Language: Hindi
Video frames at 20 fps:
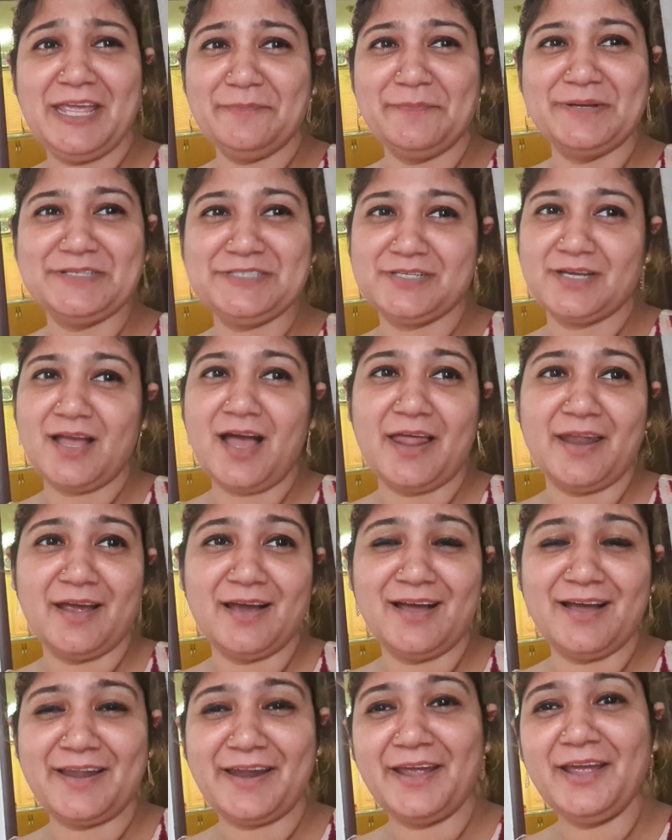एक बच्चा खाना
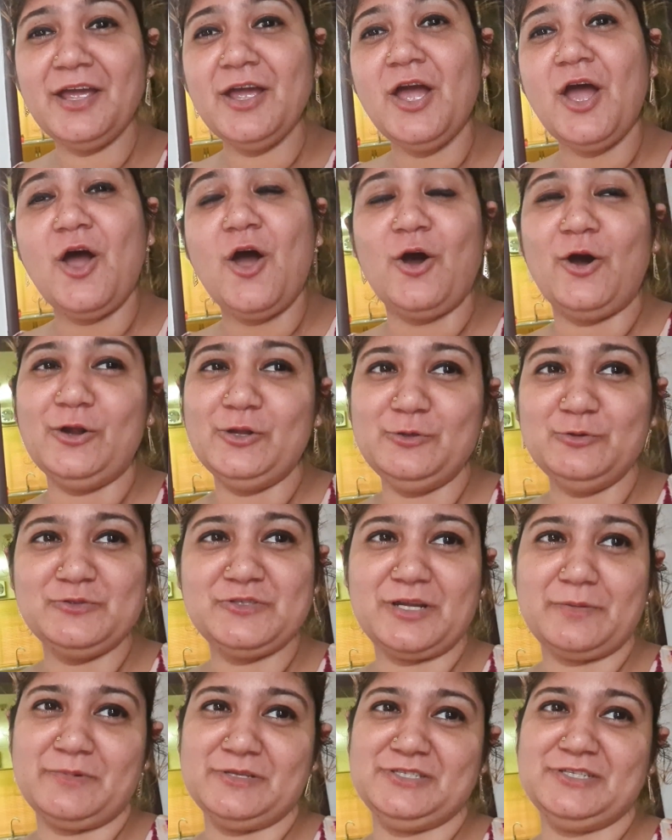खा रहा है और
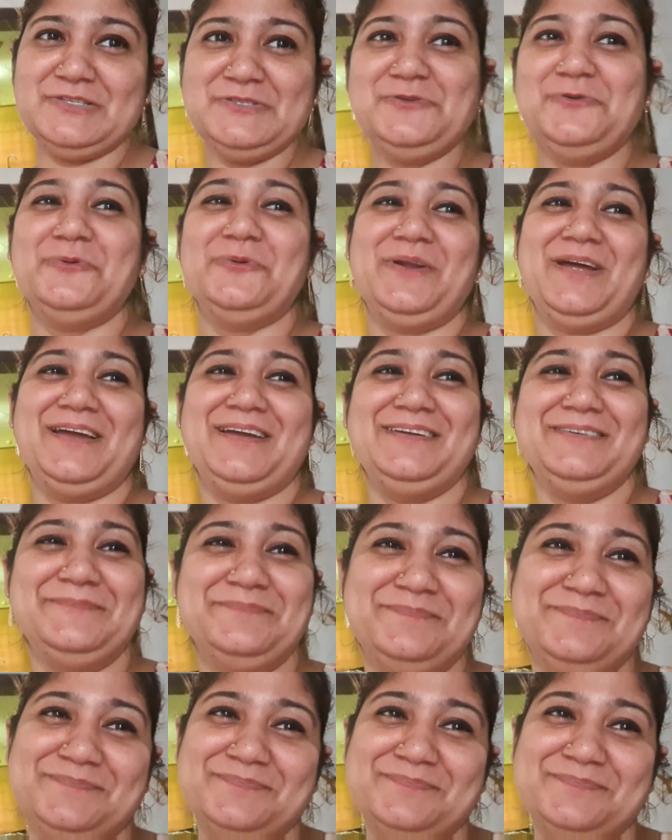दूसरा बच्चा सो रहा है